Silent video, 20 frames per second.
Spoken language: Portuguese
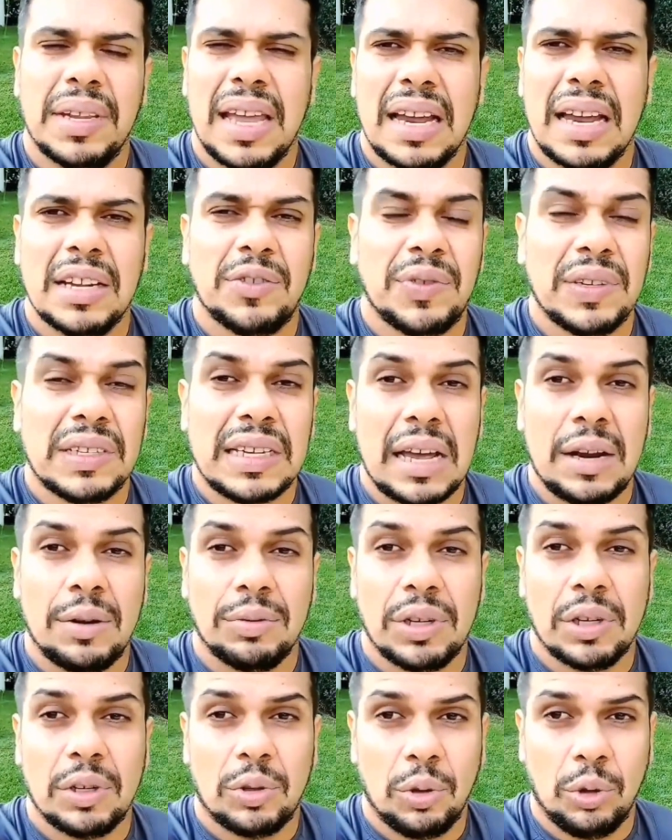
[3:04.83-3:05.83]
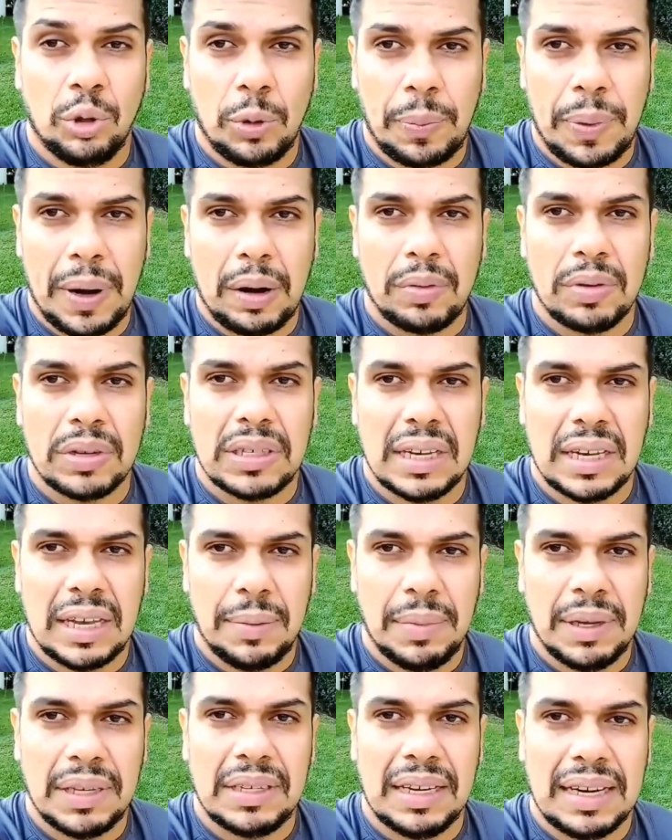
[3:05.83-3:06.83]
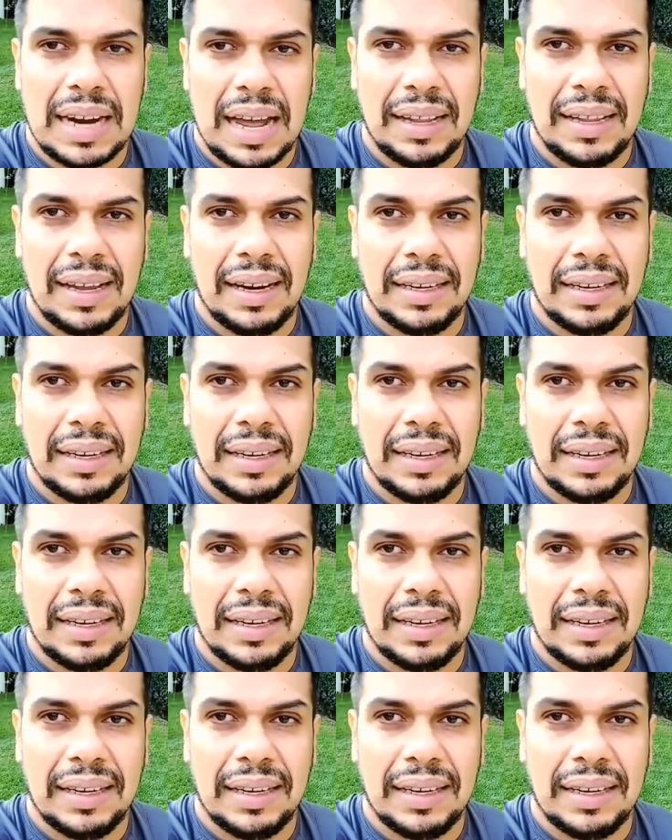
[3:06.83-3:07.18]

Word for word: e eles fizeram de tudo para conseguir me tirar